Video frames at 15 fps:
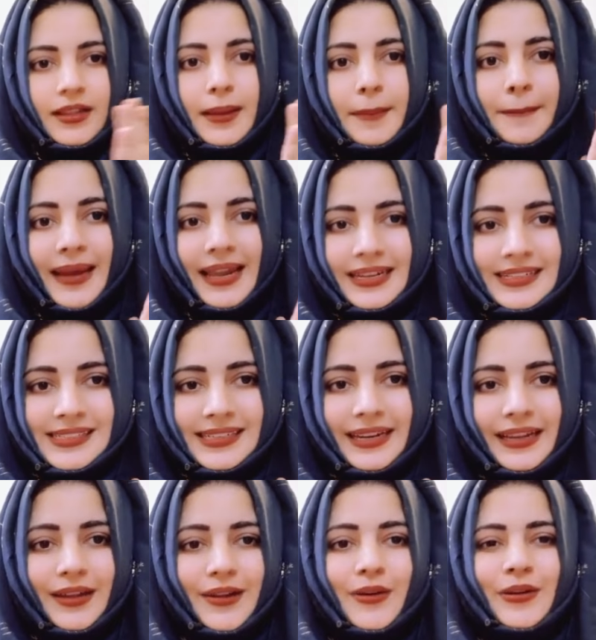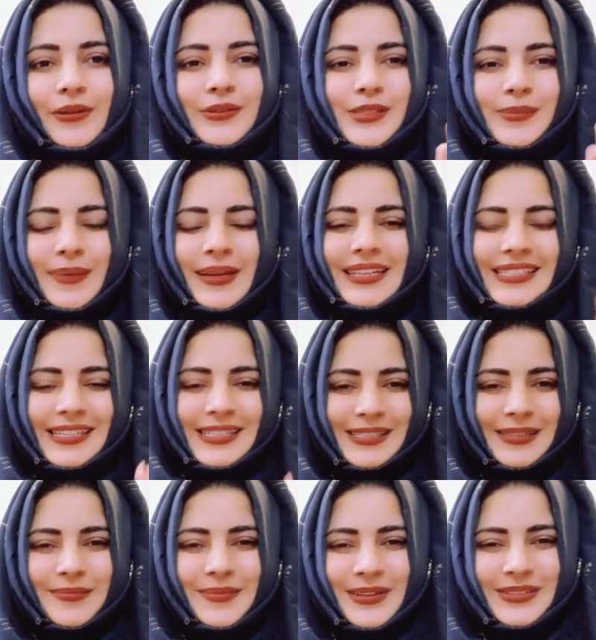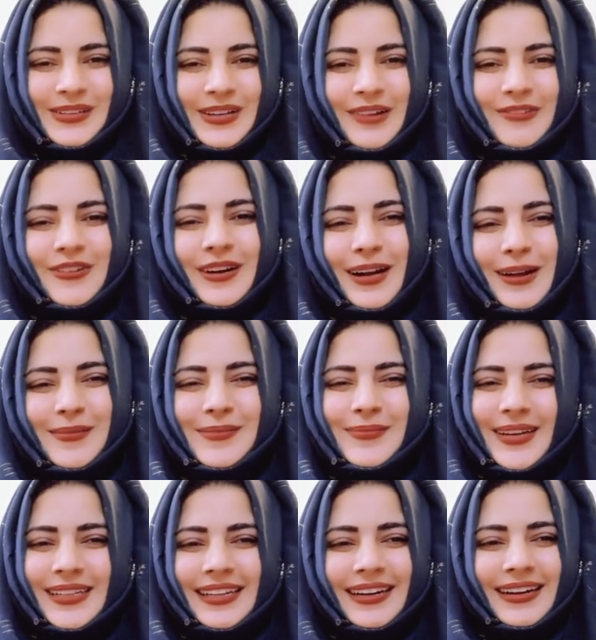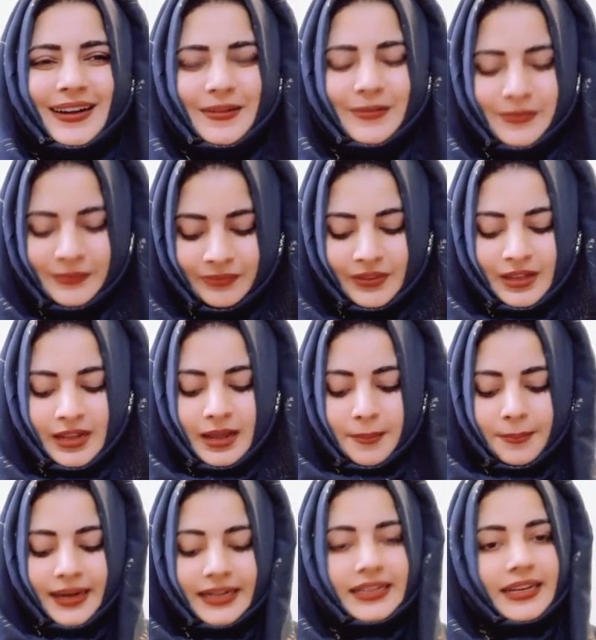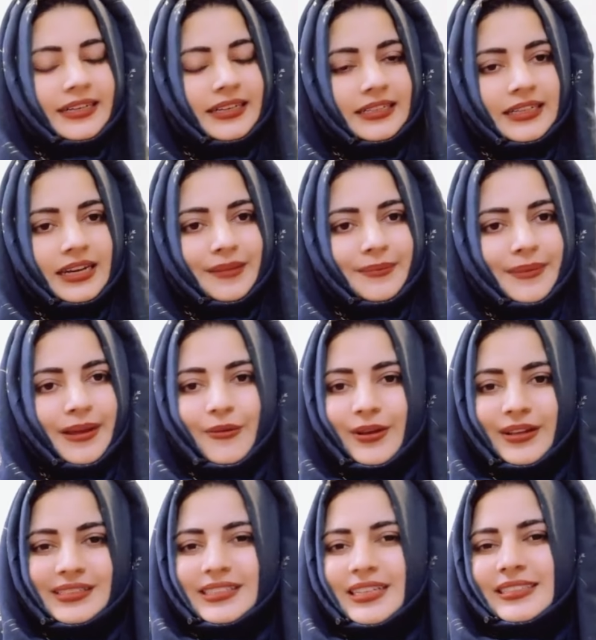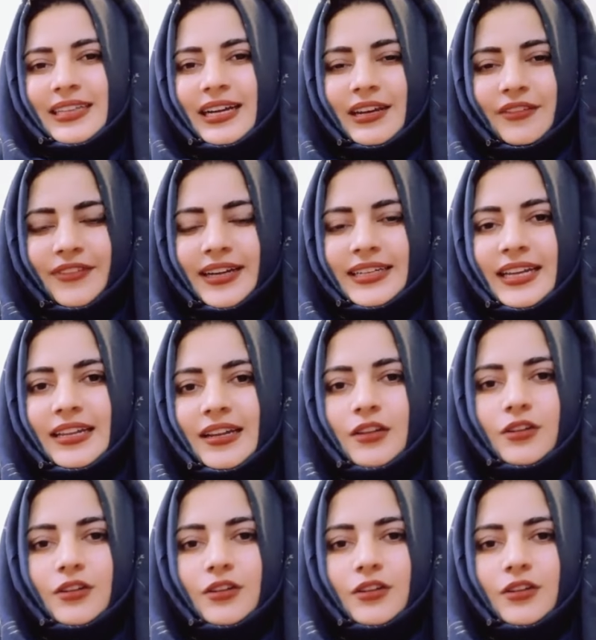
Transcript: बैलेंस रहे और उस पर किसी किस्म की जो है वो ख़राबी पैदा ना हो मेडिकेटेड क्रीम है कोई इसका साइड इफ़ेक्ट नहीं है